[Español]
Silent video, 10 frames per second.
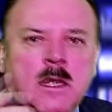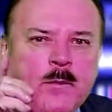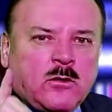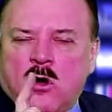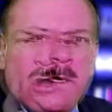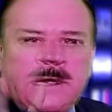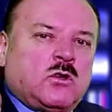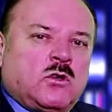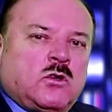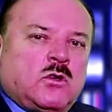Pero no
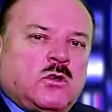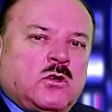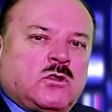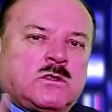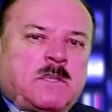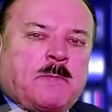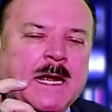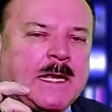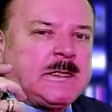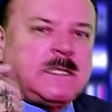olvidemos que
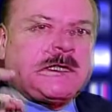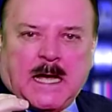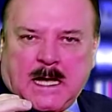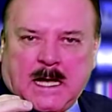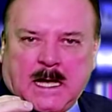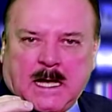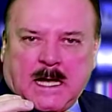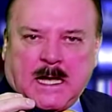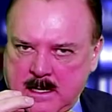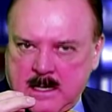para que
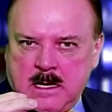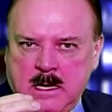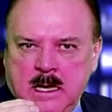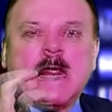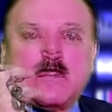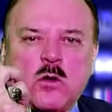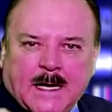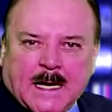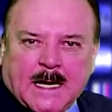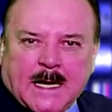exista la
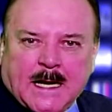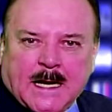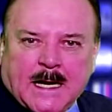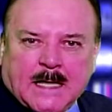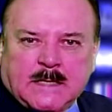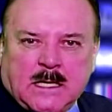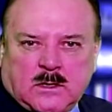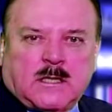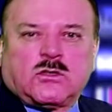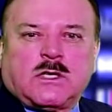democracia en
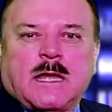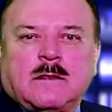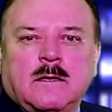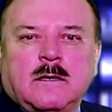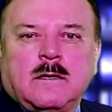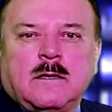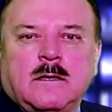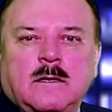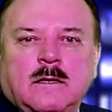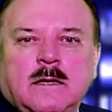una sociedad,
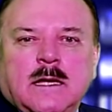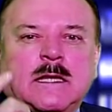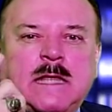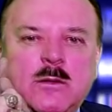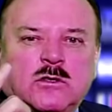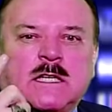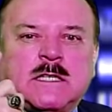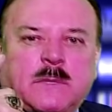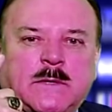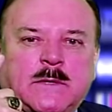
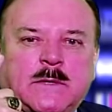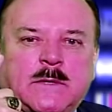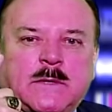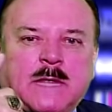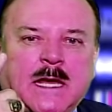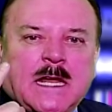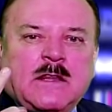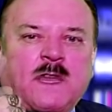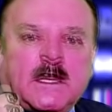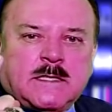debemos de aceptar la
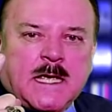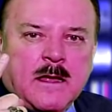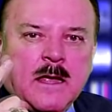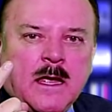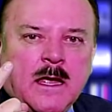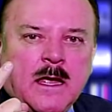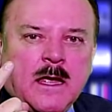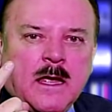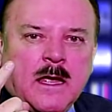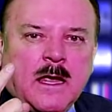diferencia
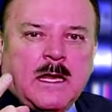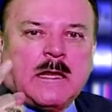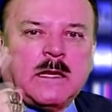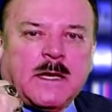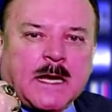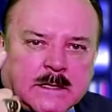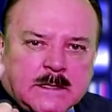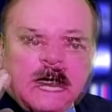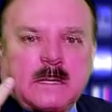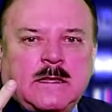y la
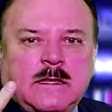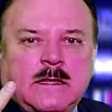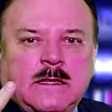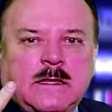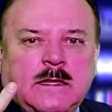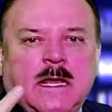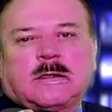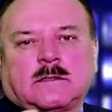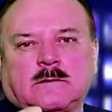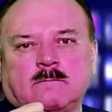divergencia de
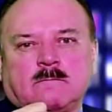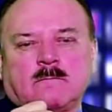ideas.